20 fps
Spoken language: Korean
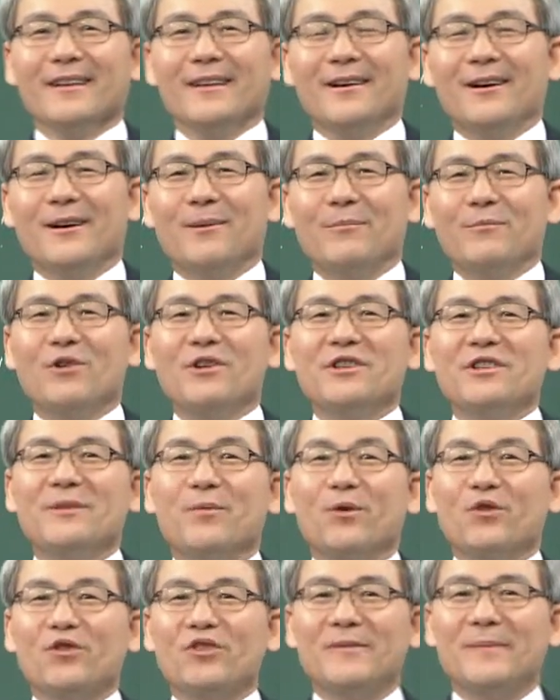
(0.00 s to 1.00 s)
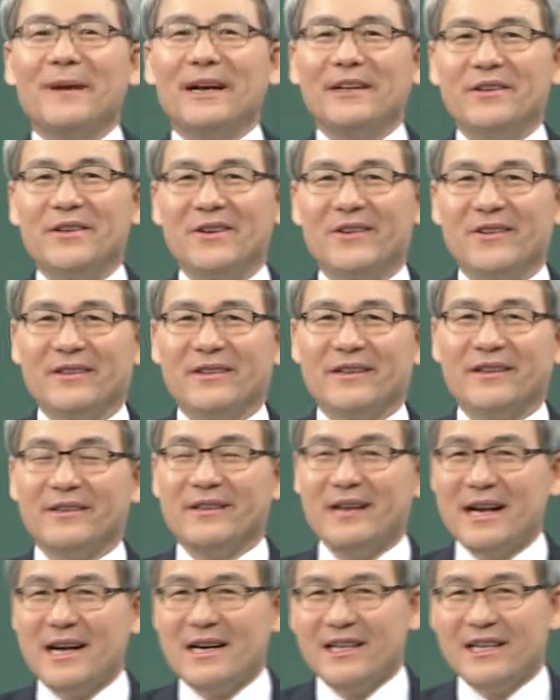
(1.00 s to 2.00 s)
어, 뭔지 모르지만요.
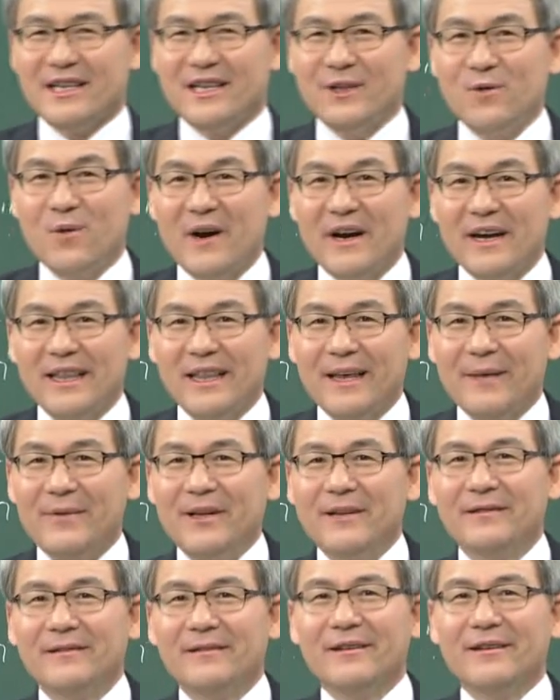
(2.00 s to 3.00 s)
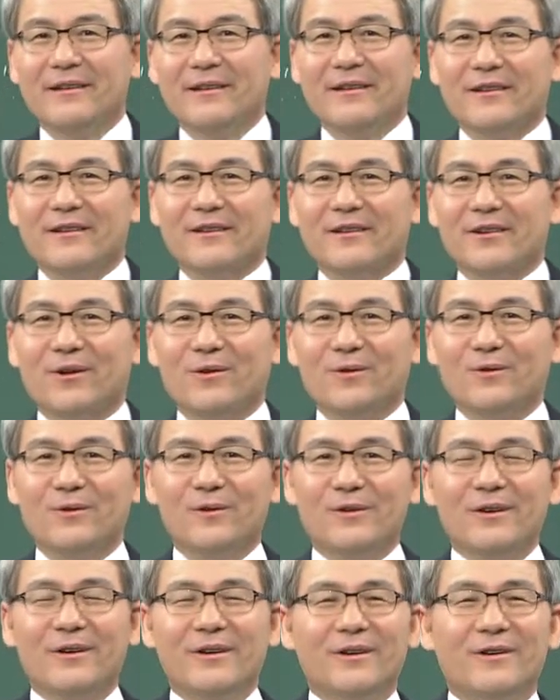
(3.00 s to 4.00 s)
그러나 기도하게 되면
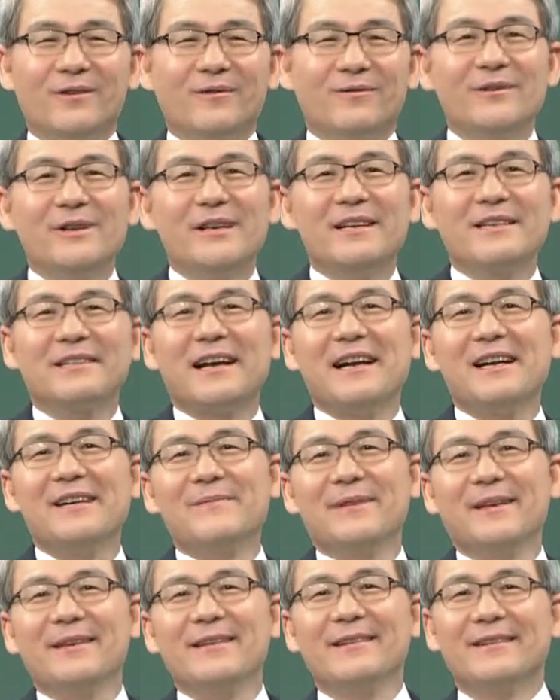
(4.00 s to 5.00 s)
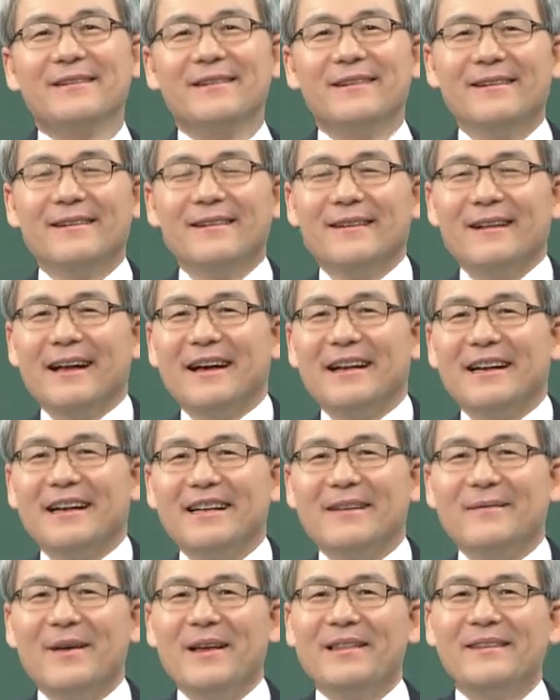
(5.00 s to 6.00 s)
결국 우리의 삶이
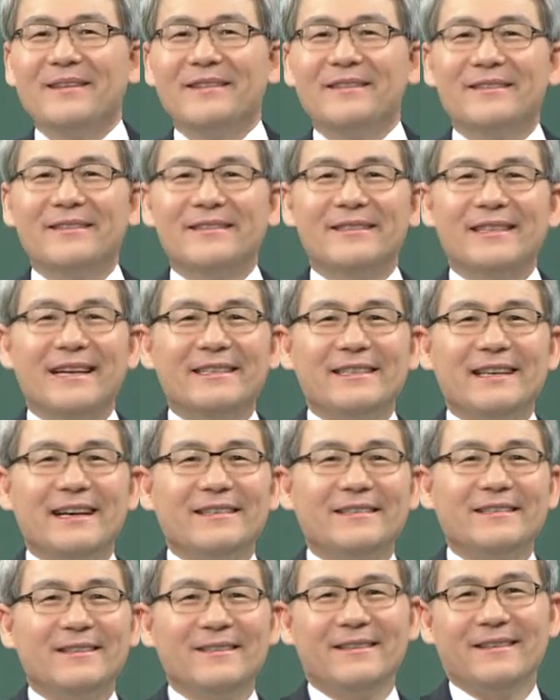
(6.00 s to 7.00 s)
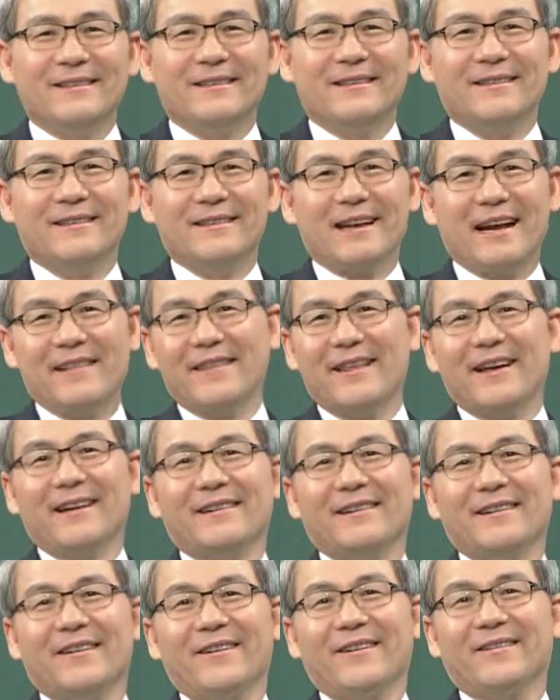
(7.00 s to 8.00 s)
하나님의 뜻을 찾아서 어,
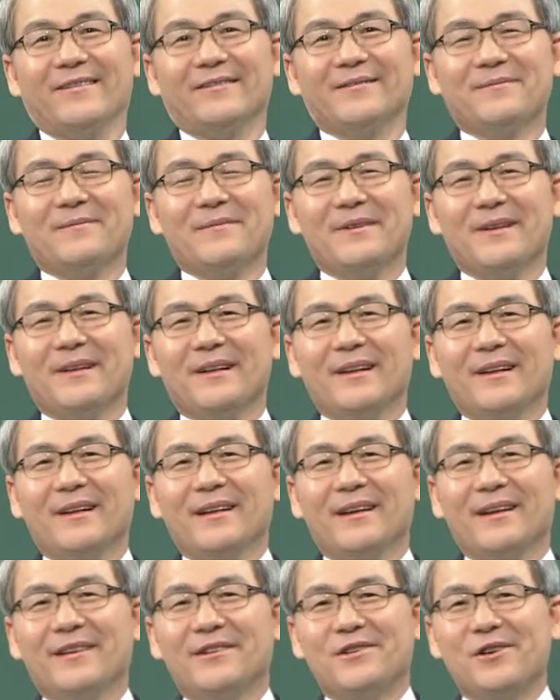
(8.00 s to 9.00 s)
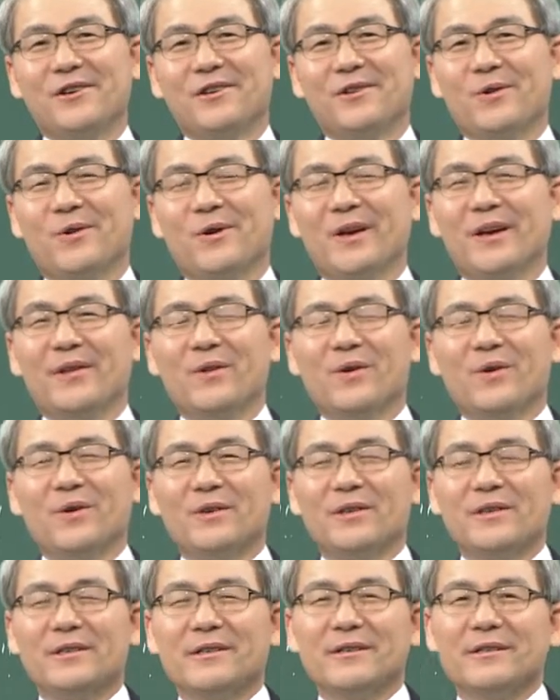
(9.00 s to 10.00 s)
간다는 거예요. 어, 저희
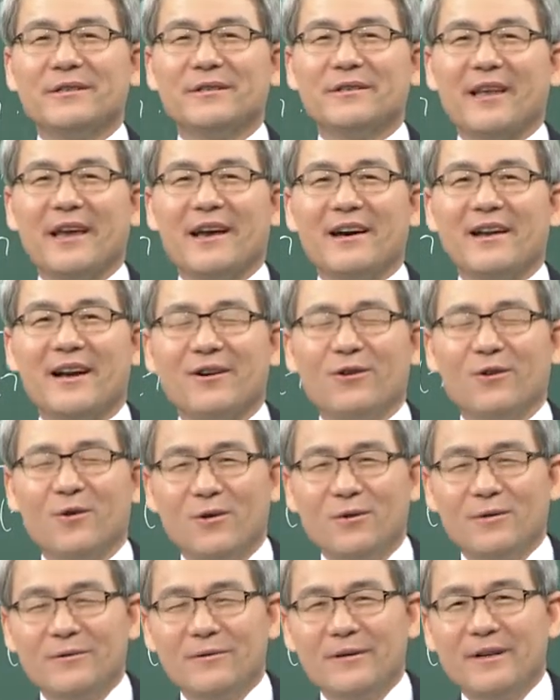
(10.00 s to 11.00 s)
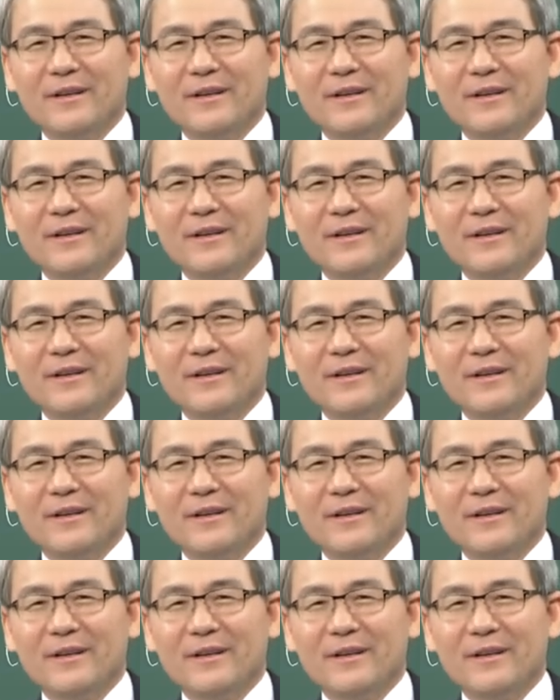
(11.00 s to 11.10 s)
교회도 그 대한항공